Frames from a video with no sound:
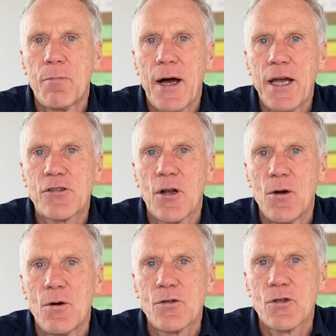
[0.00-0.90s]
par
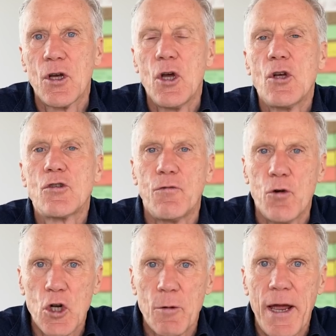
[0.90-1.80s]
excellence,
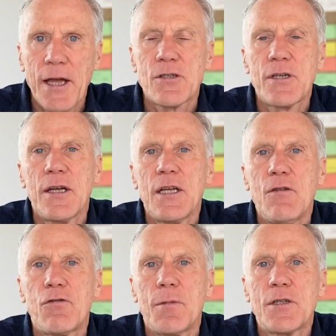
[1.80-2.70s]
sowohl über externe
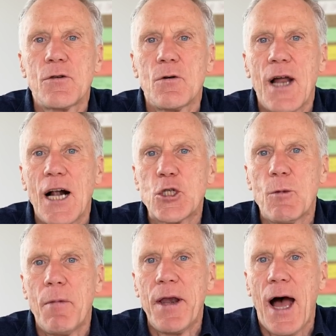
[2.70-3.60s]
Informationen als
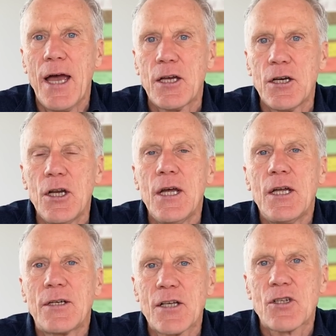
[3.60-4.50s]
über meine eigenen,
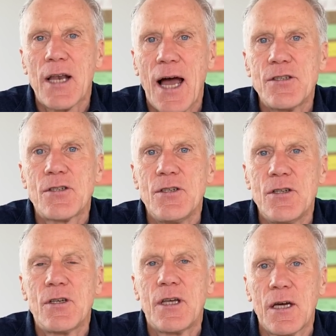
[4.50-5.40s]
das leisten
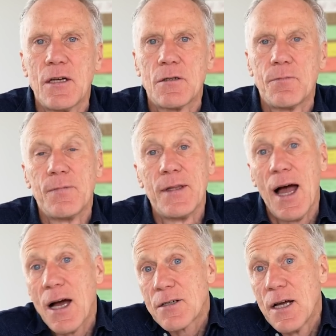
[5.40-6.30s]
diese Geräte.
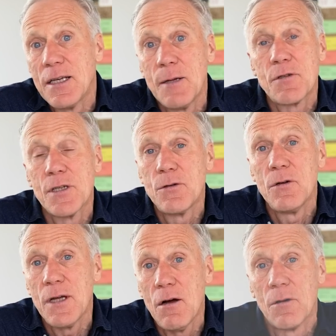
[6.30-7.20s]
Nachteile gibt es
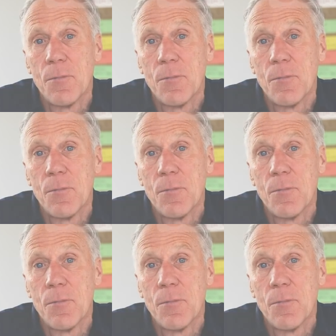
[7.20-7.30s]
natürlich auch.